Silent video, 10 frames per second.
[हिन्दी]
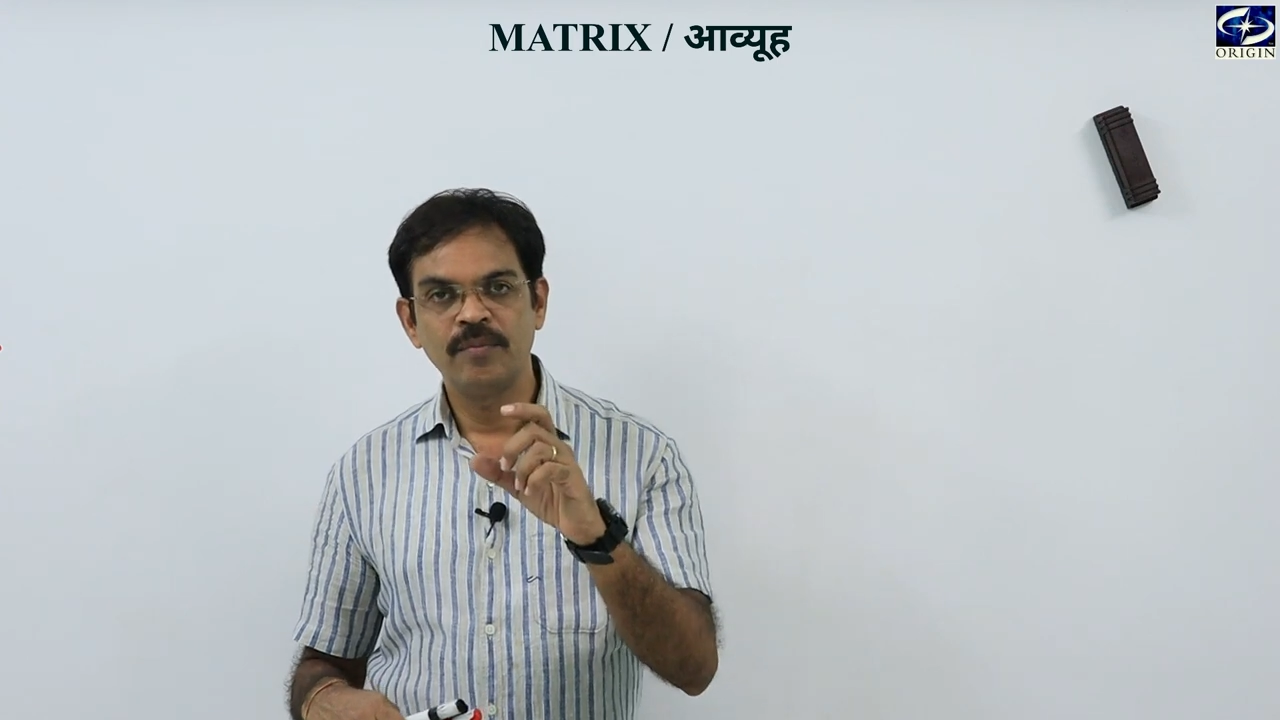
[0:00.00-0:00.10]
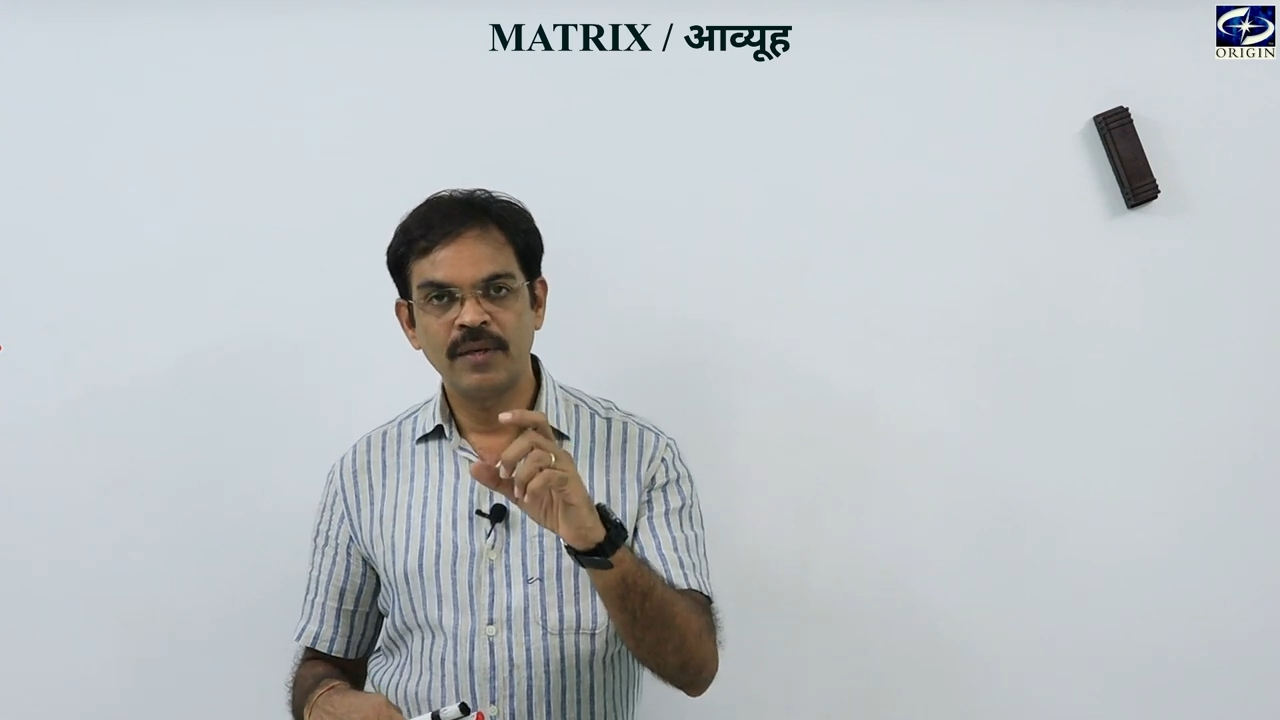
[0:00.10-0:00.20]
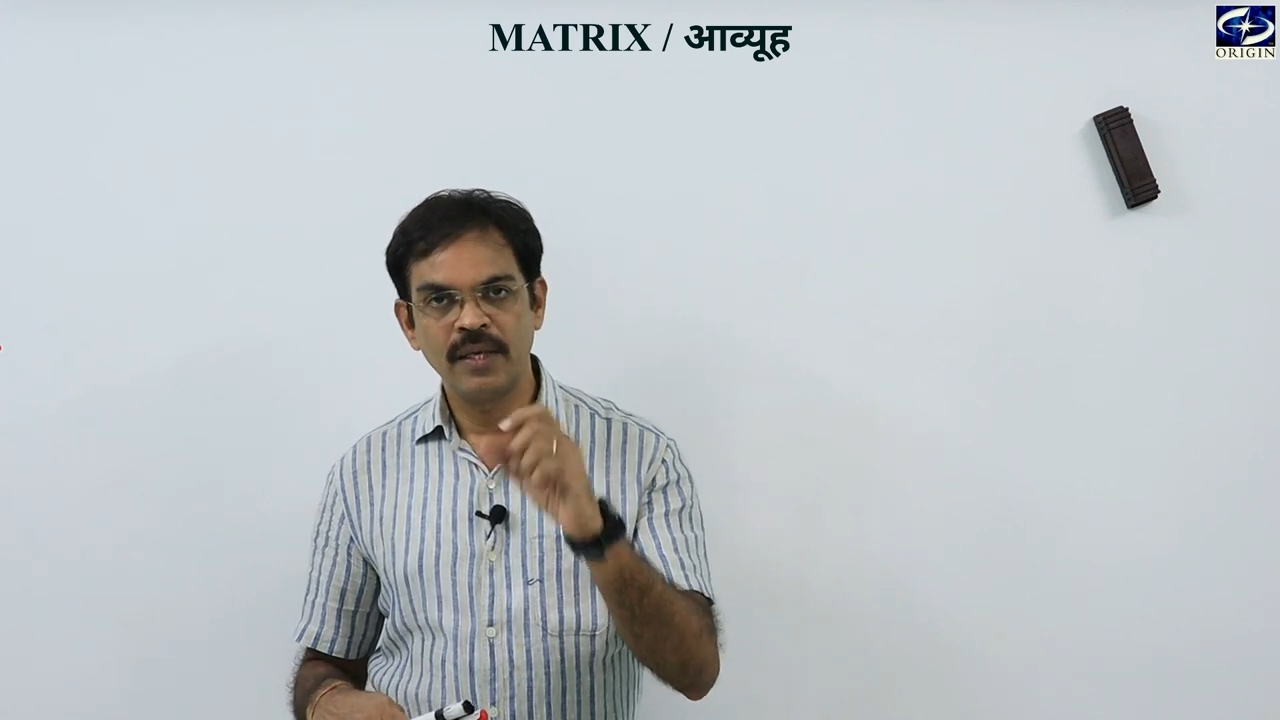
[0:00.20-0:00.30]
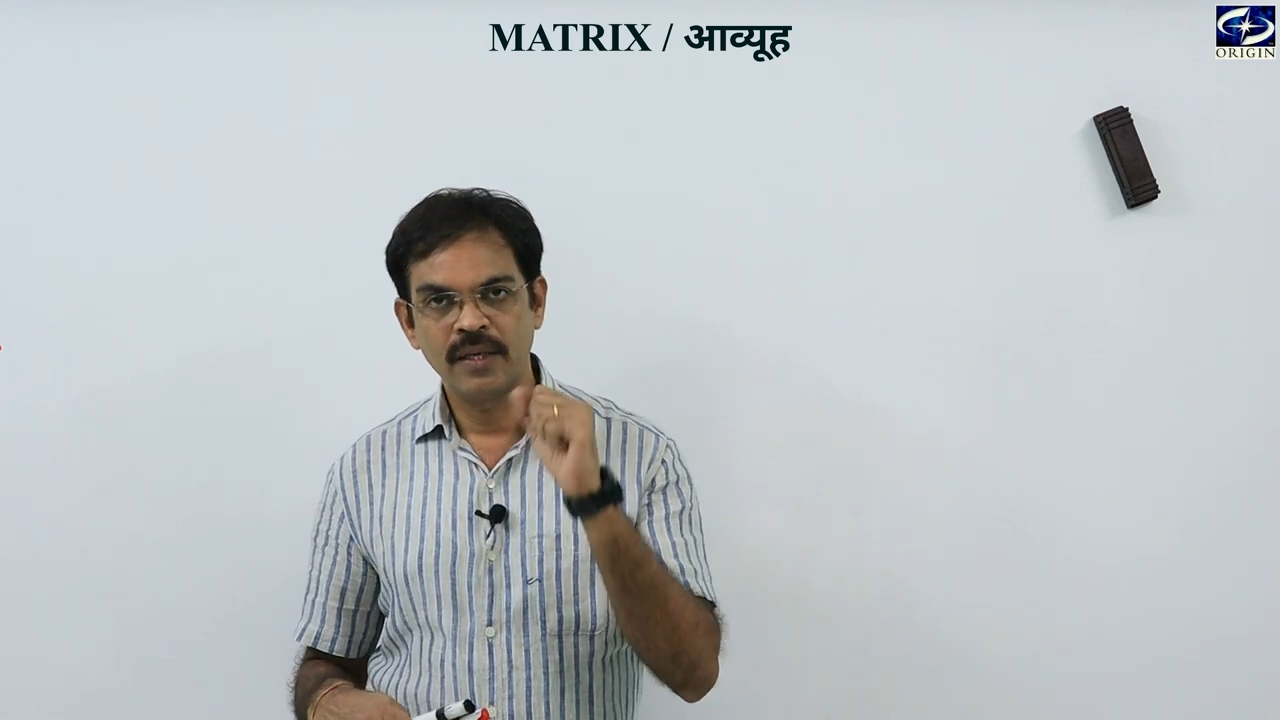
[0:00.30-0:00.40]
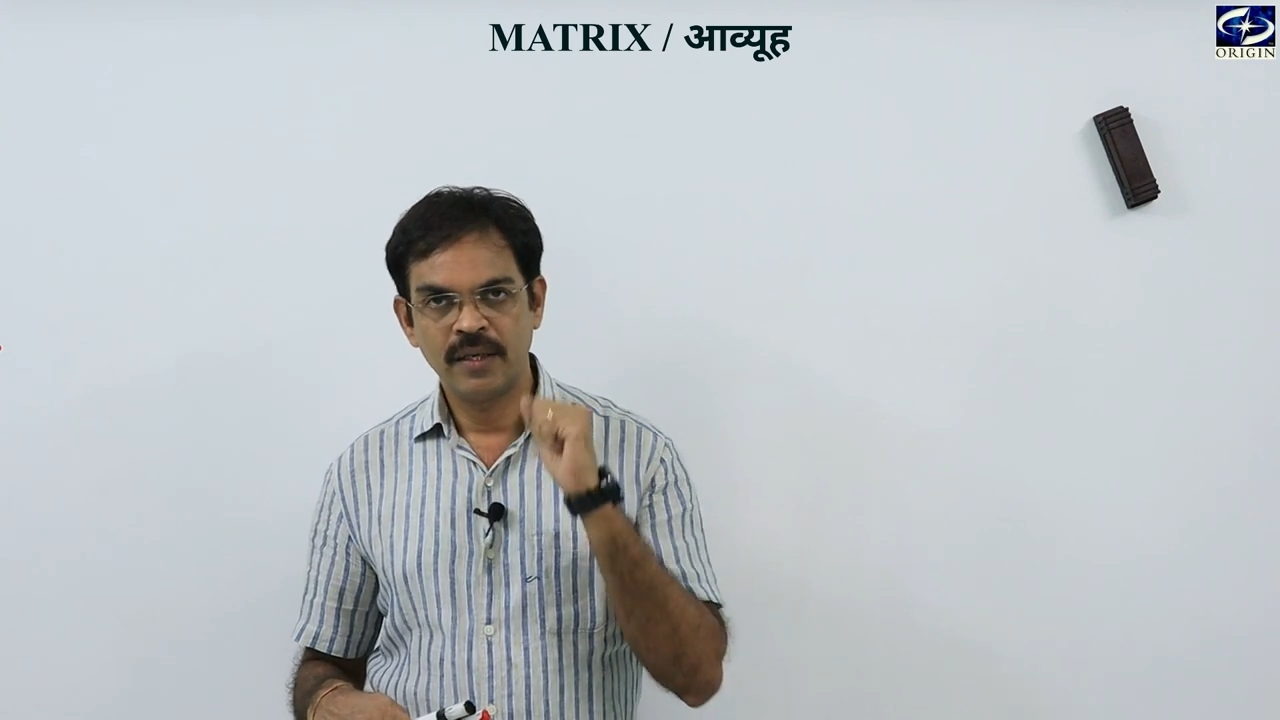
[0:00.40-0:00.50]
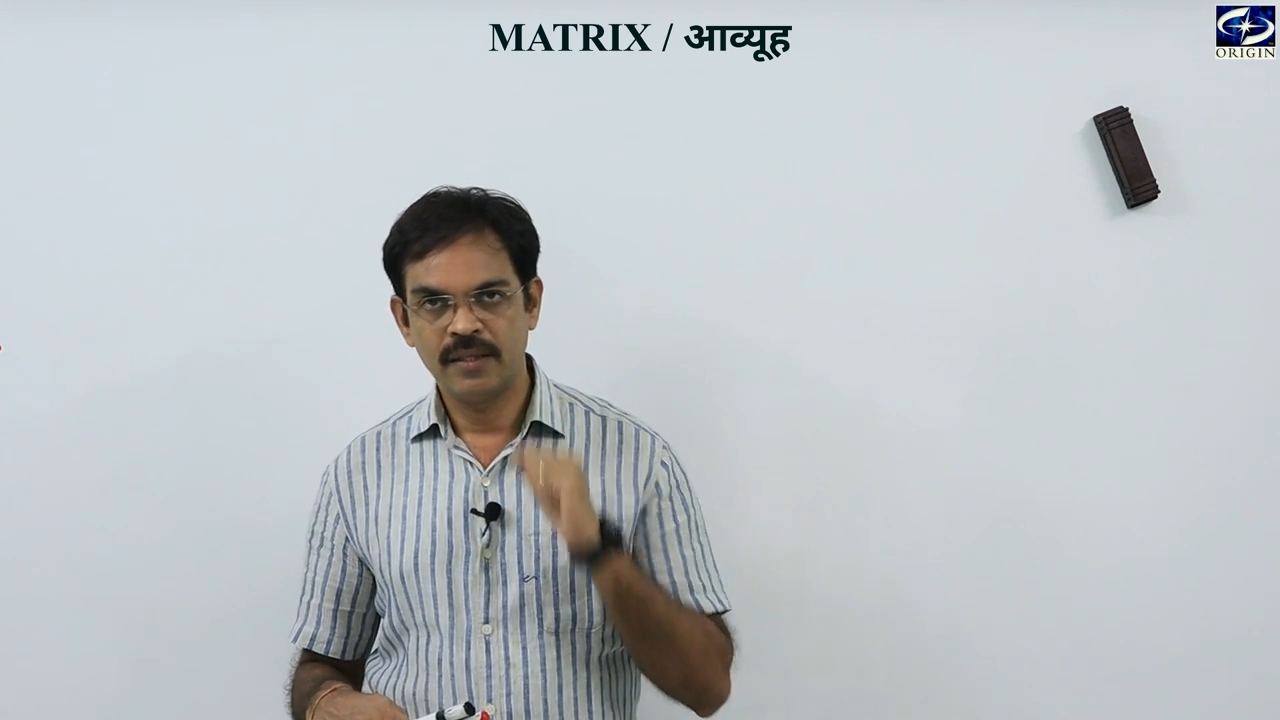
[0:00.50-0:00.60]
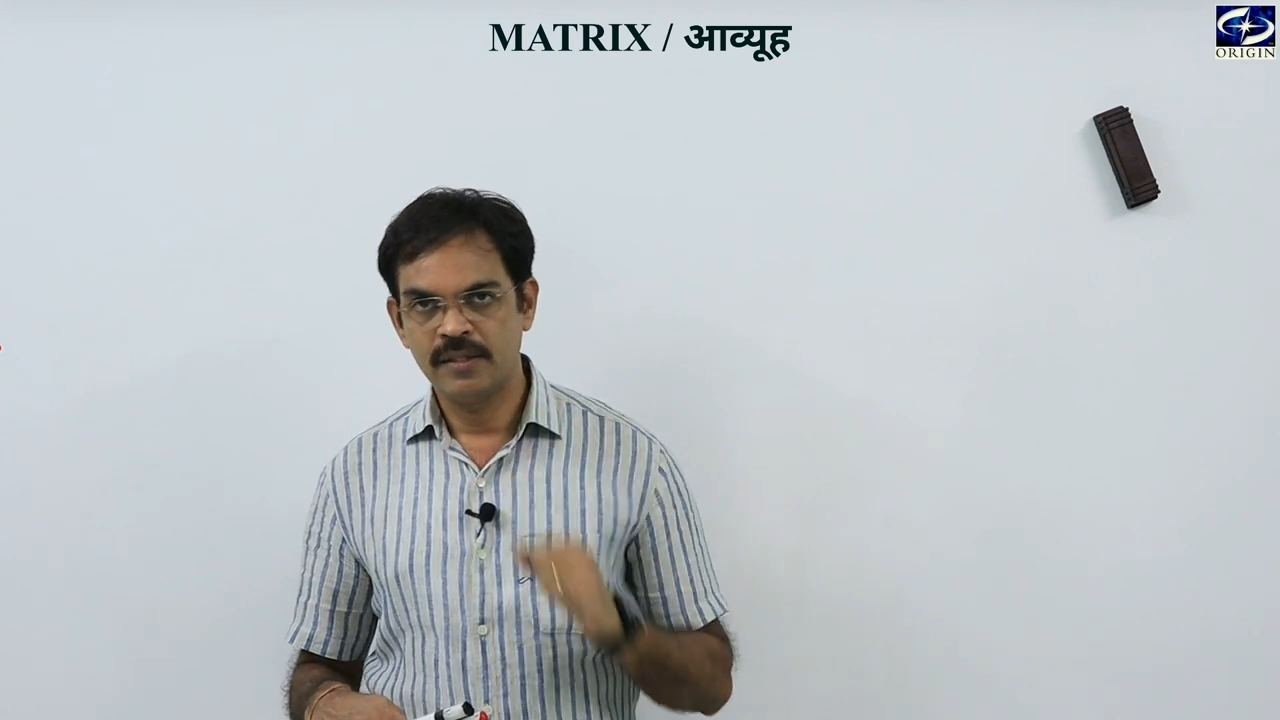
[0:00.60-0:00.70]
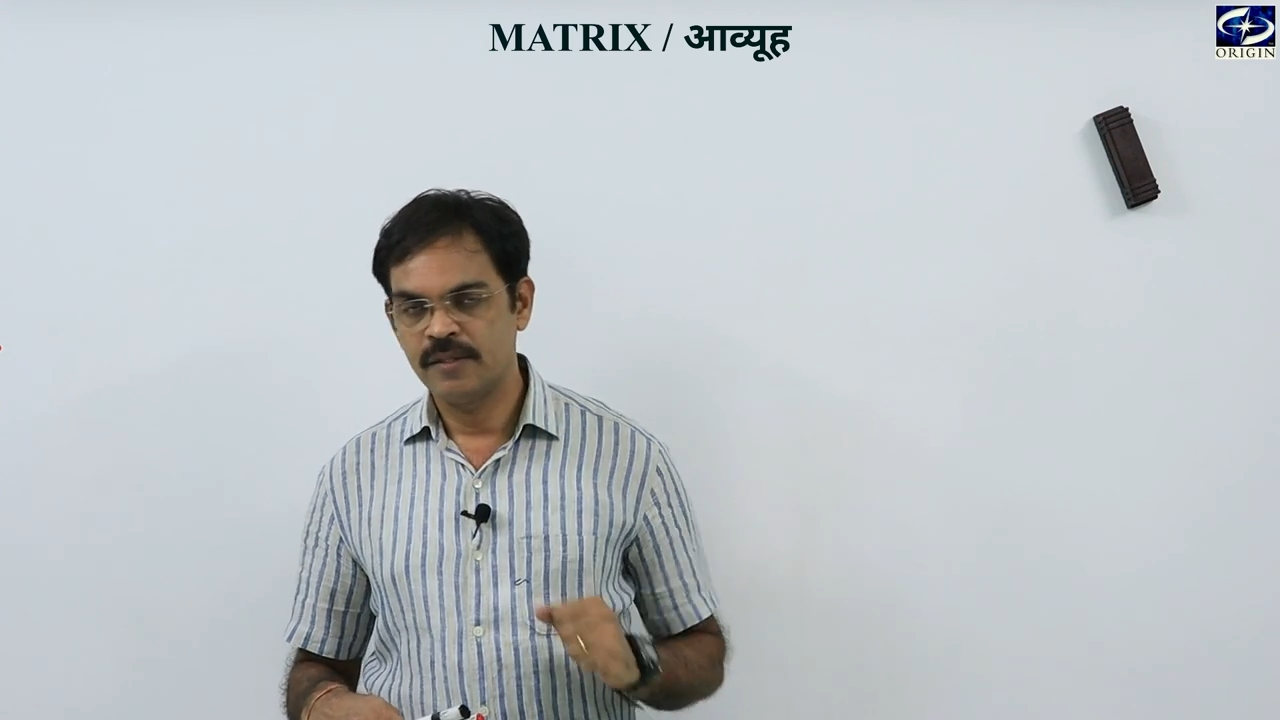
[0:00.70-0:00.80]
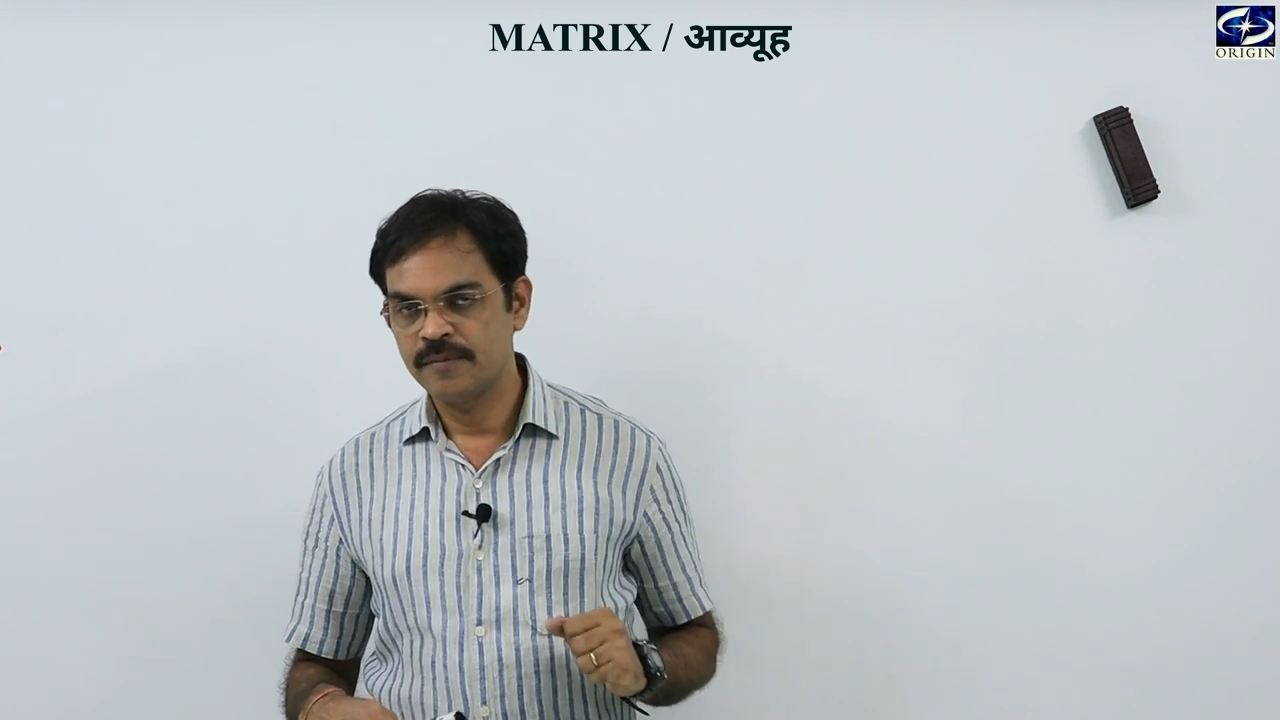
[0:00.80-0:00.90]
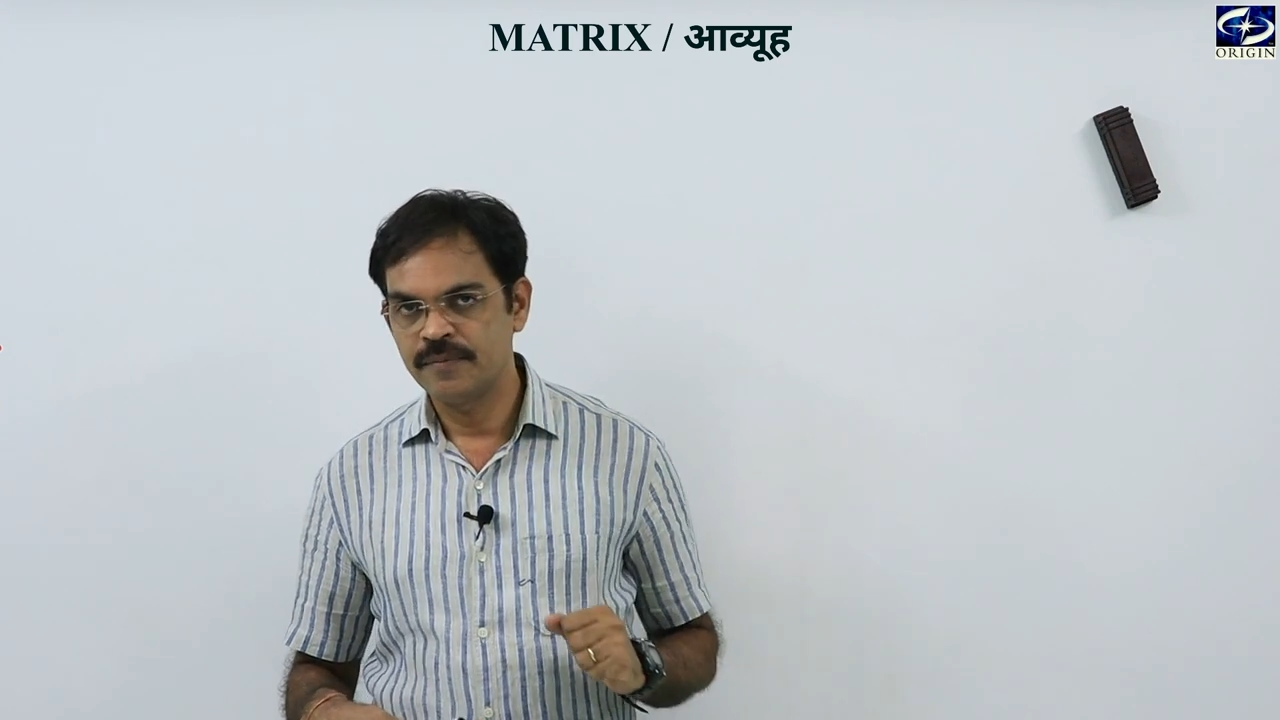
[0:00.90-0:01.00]
हम पढ़ेंगे
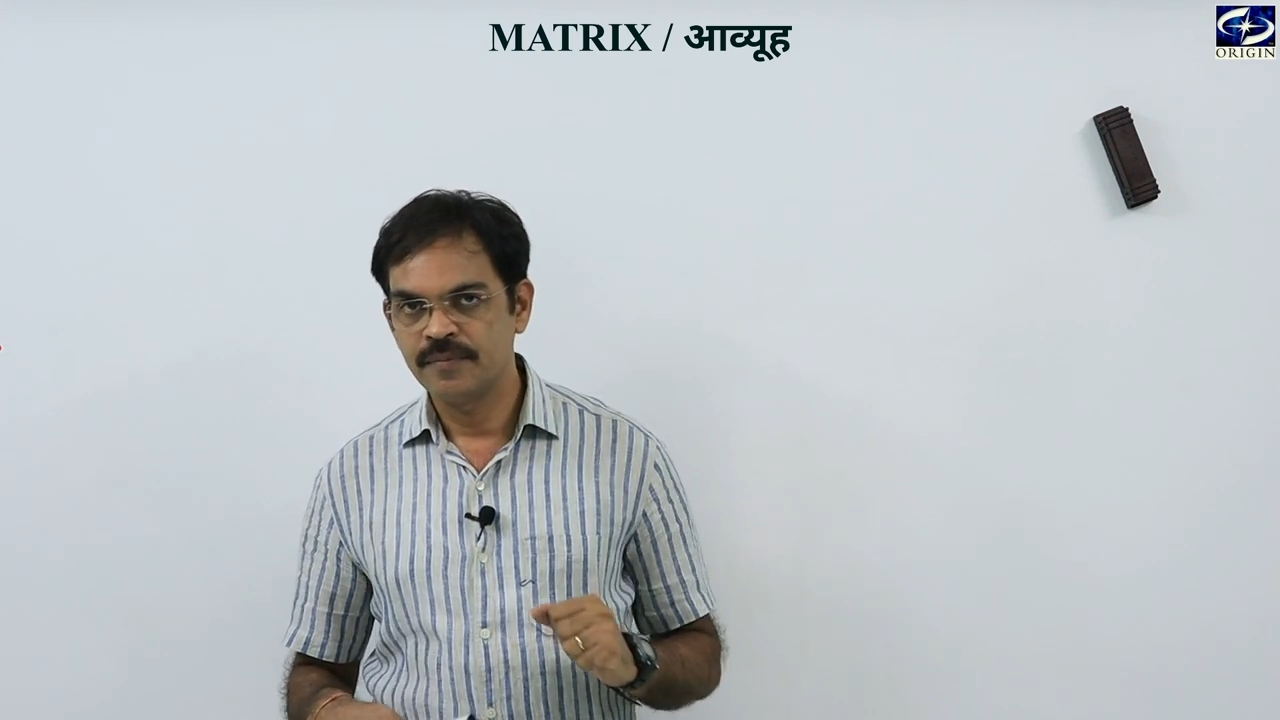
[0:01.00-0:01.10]
कैसे